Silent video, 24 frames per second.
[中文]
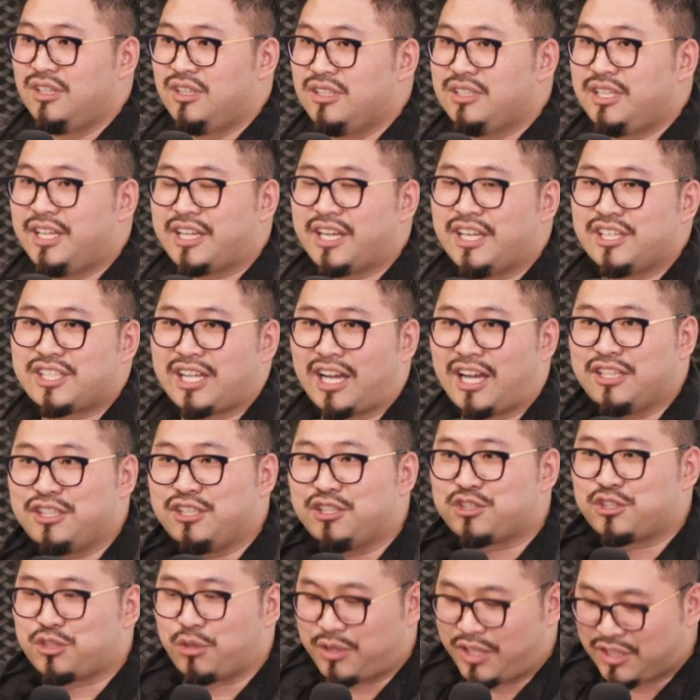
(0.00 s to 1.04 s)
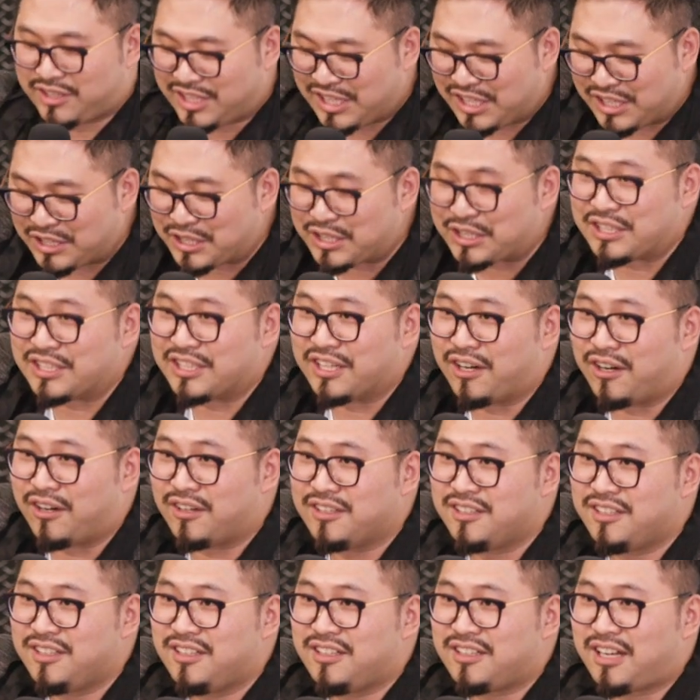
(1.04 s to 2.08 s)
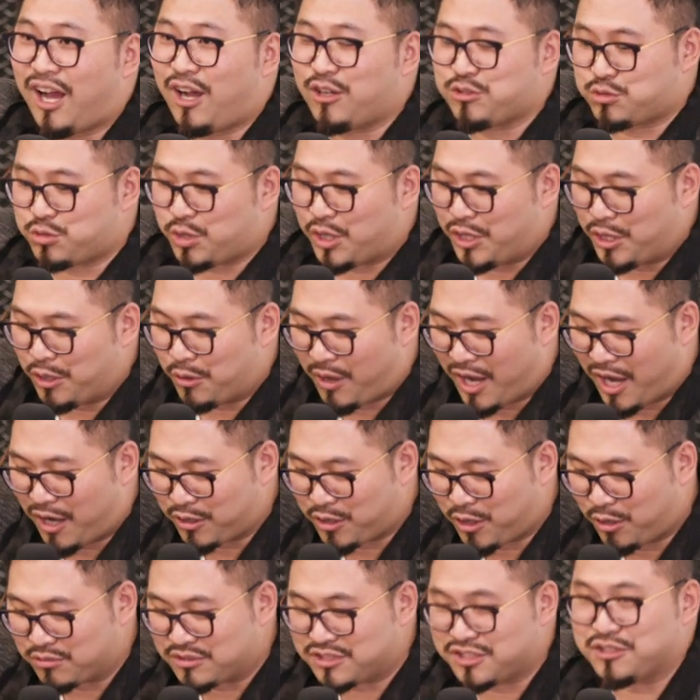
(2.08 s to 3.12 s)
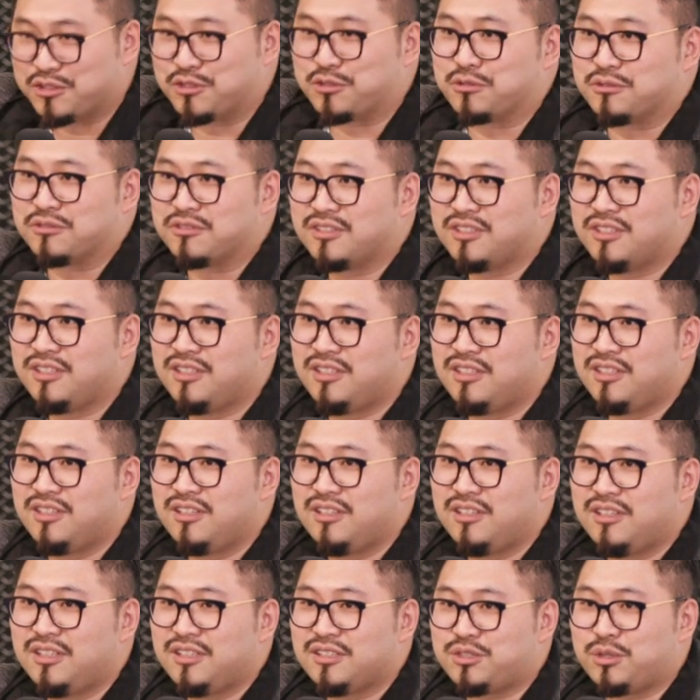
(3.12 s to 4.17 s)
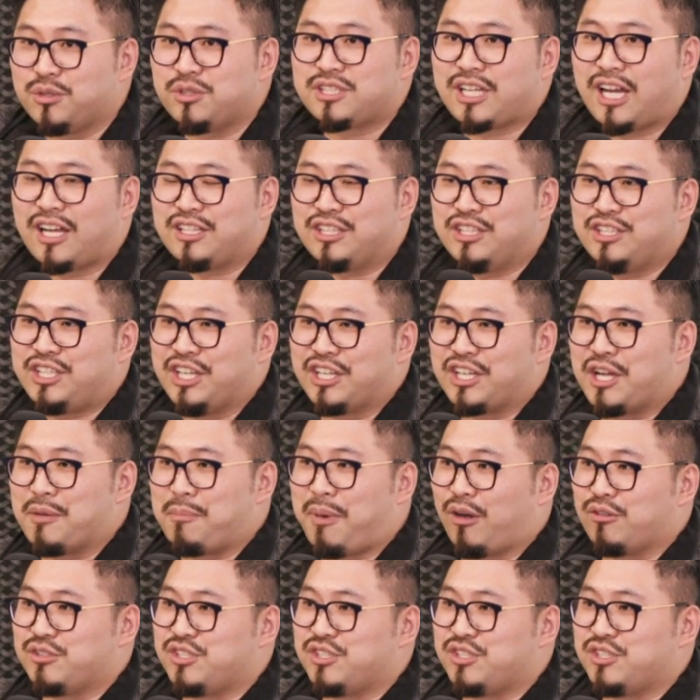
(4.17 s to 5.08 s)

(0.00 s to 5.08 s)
那你可以想想，你手要定格哦。然后水流还要控制住，问一下你一天可以泡